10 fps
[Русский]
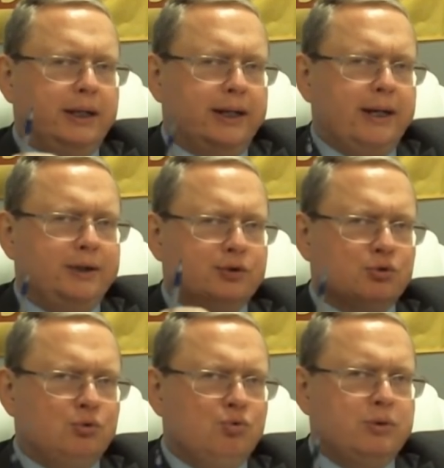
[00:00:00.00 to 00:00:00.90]
как
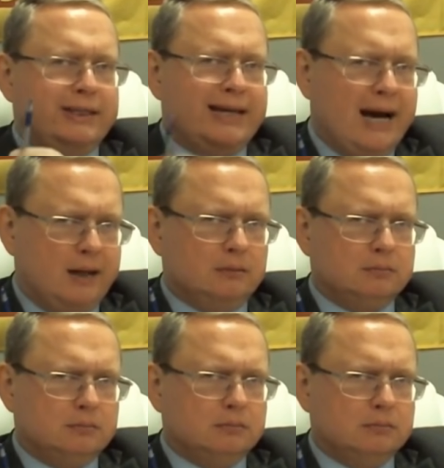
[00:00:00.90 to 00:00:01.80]
рискую я.
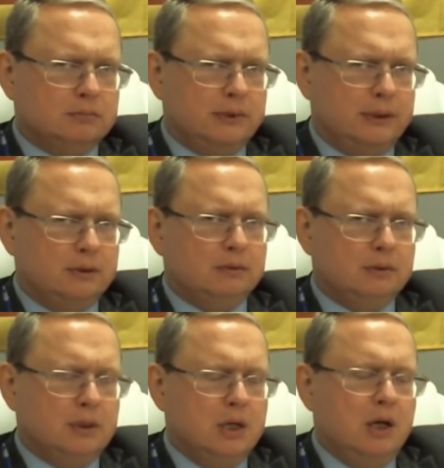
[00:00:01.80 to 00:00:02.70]
Да?
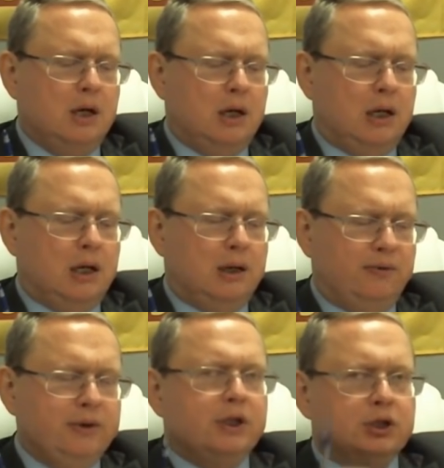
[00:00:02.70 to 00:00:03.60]
А
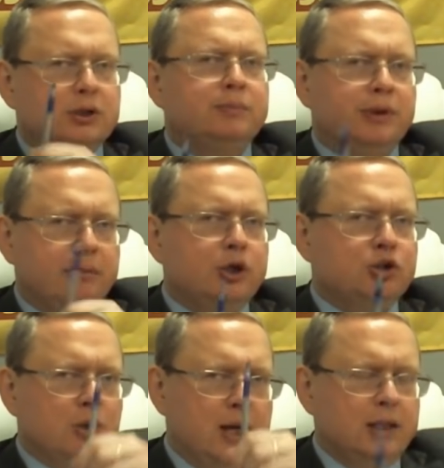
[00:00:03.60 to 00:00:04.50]
вы должны понимать,
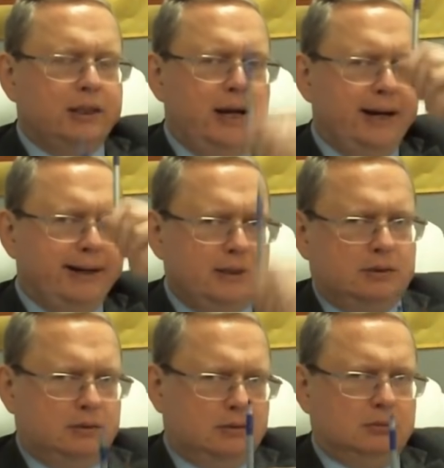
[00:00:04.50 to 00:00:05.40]
что это
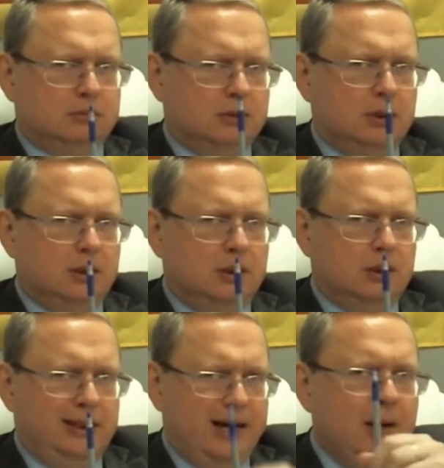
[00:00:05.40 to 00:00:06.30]
риск.
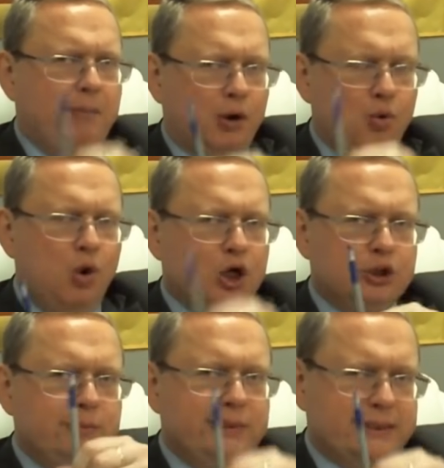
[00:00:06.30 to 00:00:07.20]
Я могу
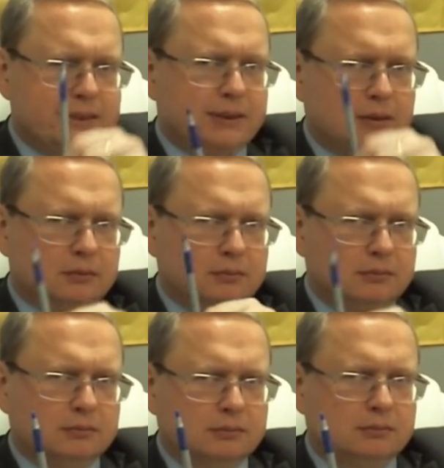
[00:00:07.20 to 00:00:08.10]
ошибиться.
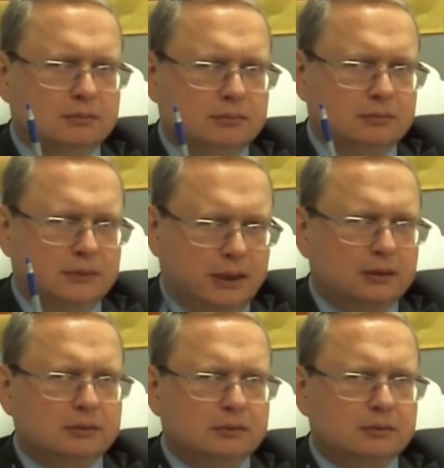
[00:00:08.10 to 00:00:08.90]
Да?